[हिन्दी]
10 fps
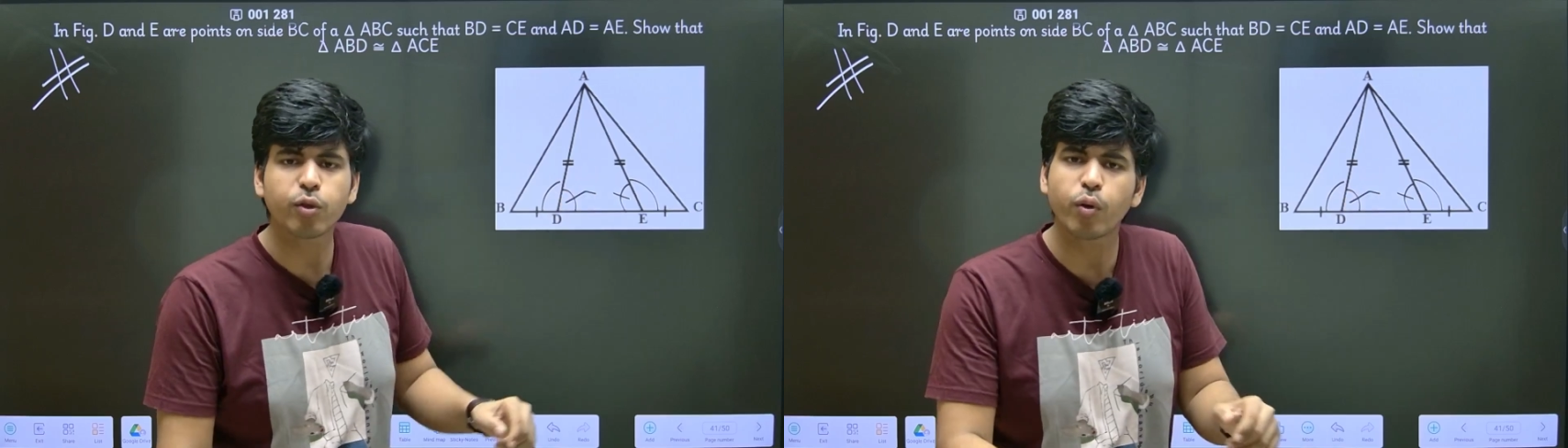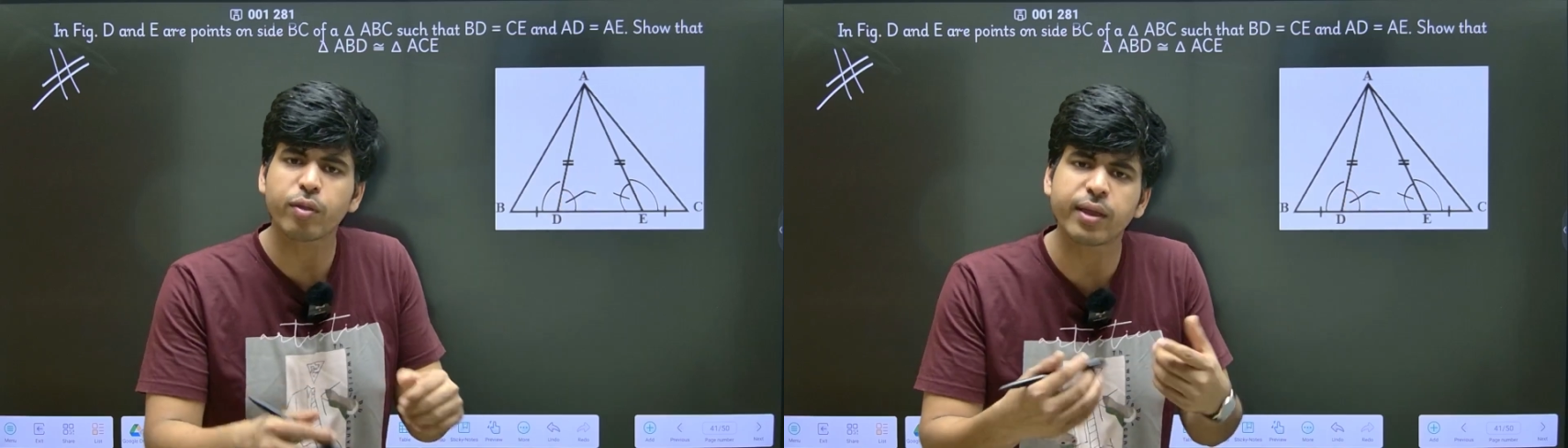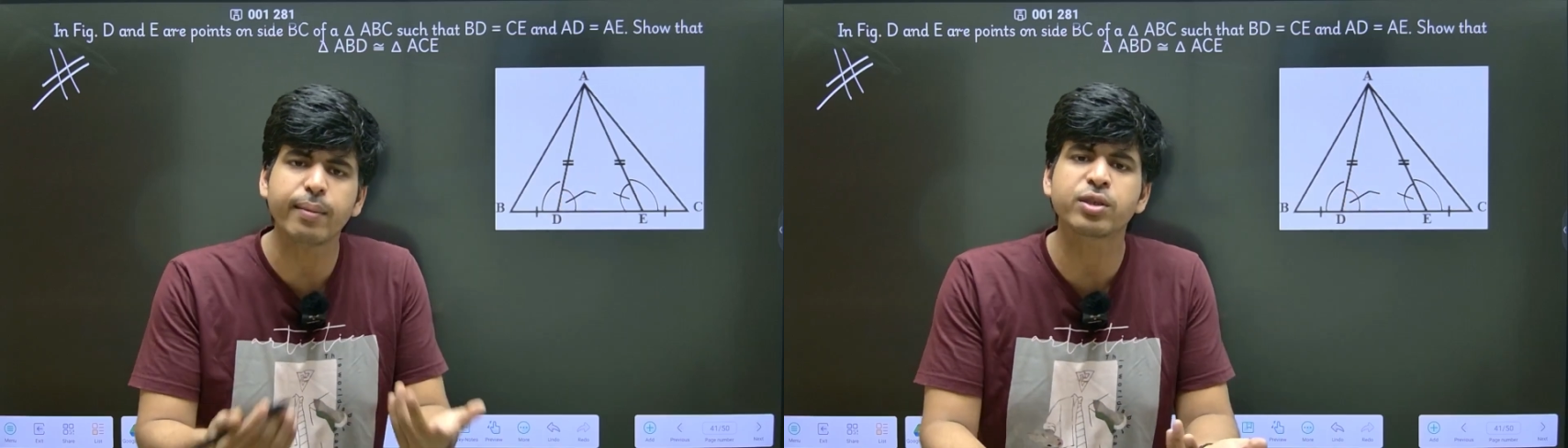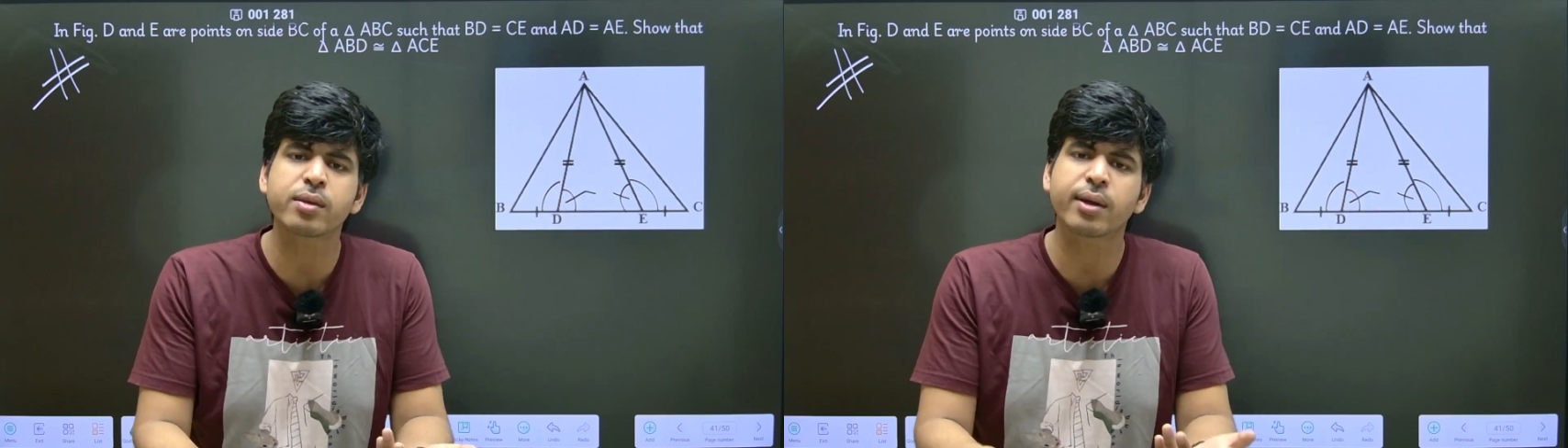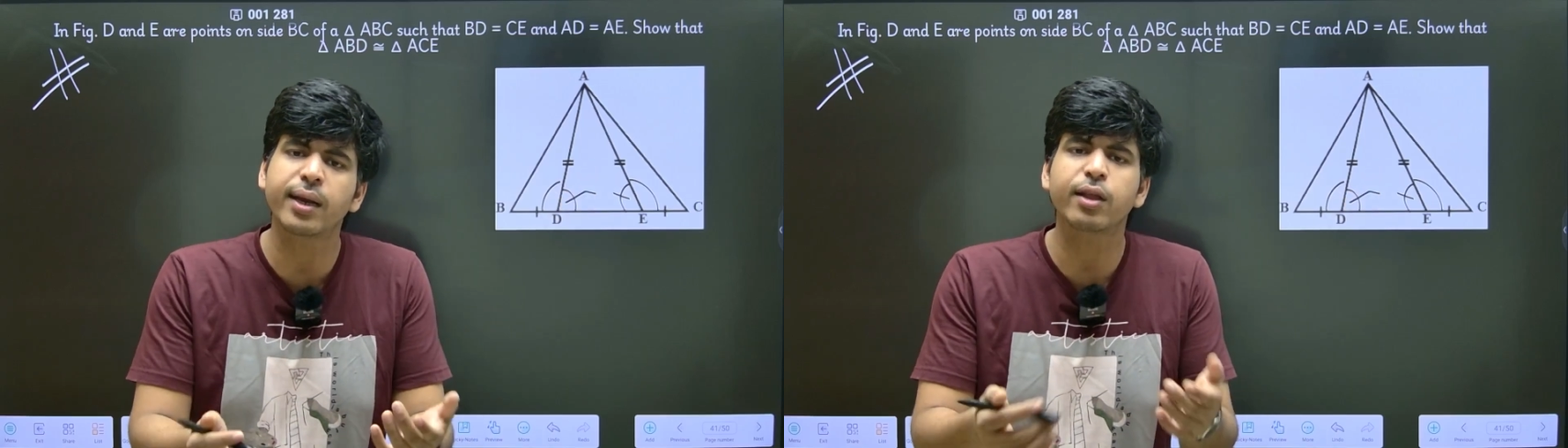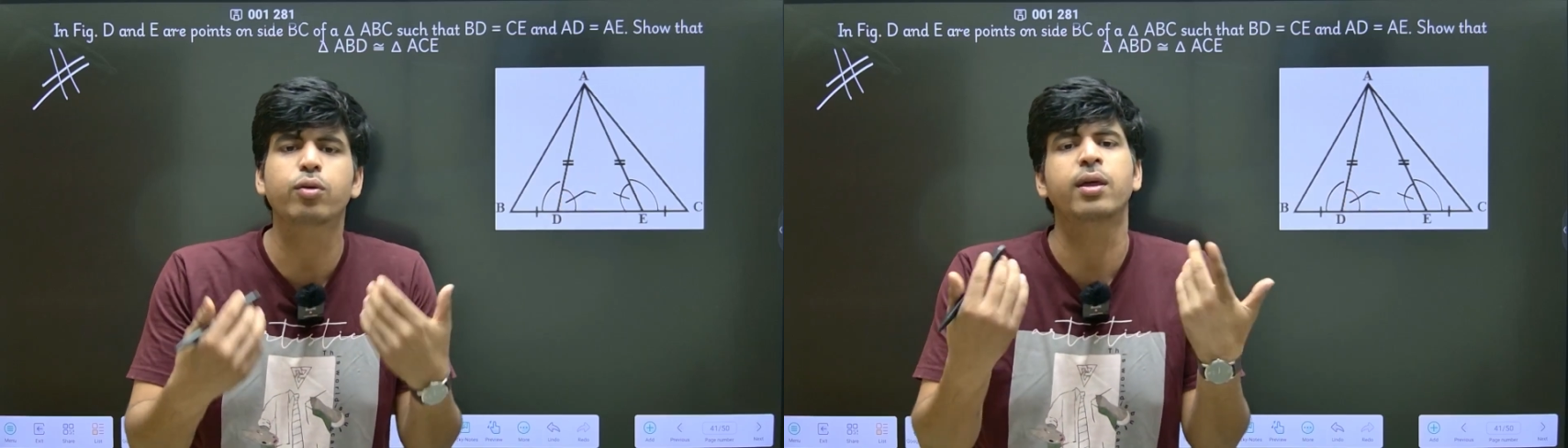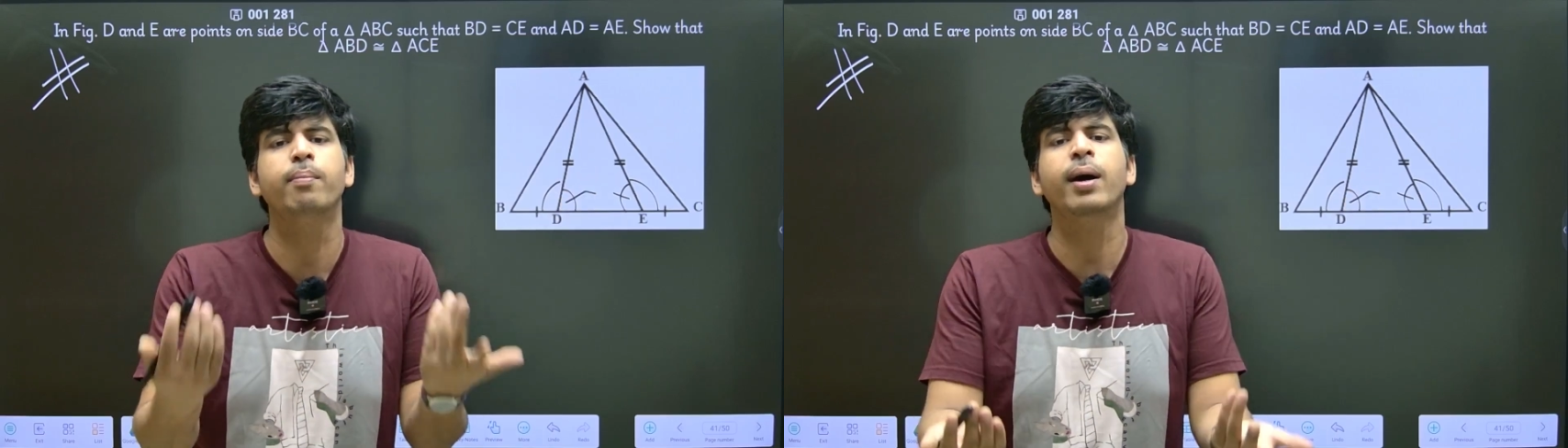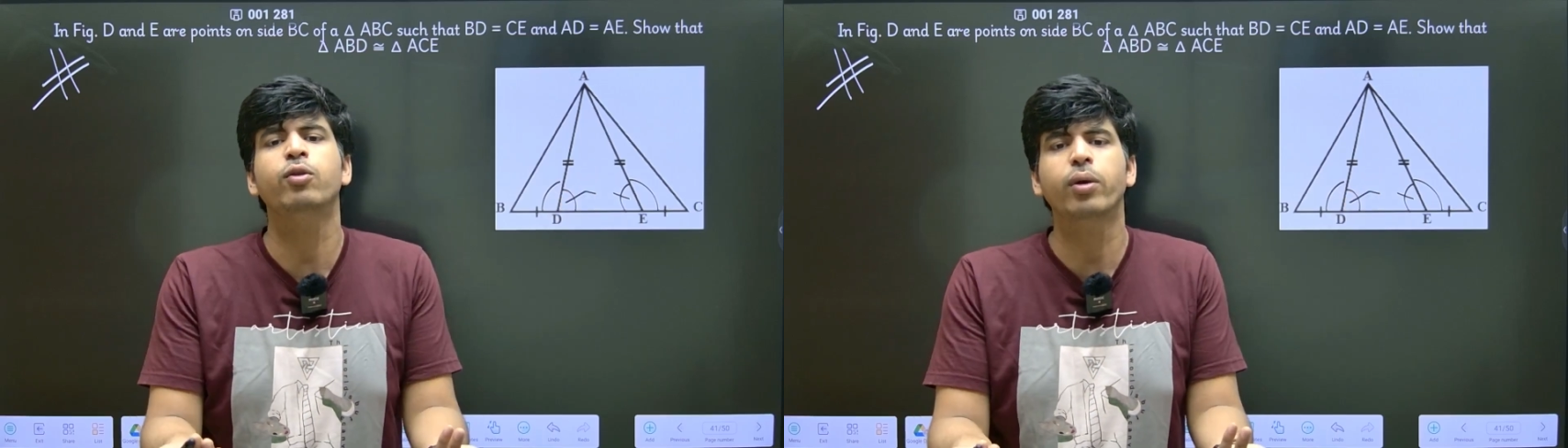दोनों सेम चीज घटी तो
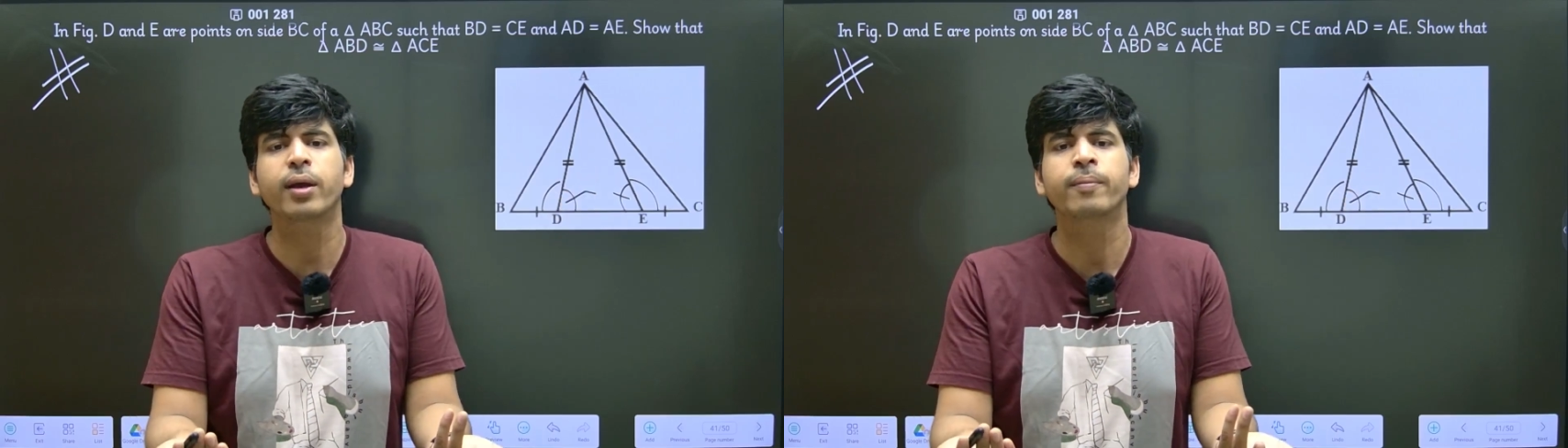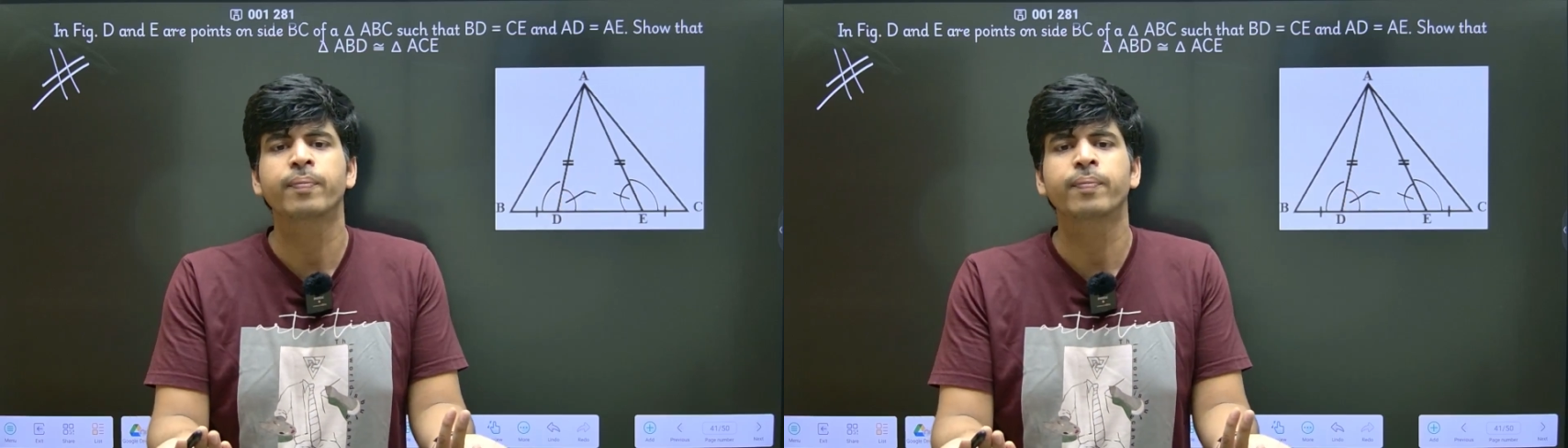सेम बात हो गई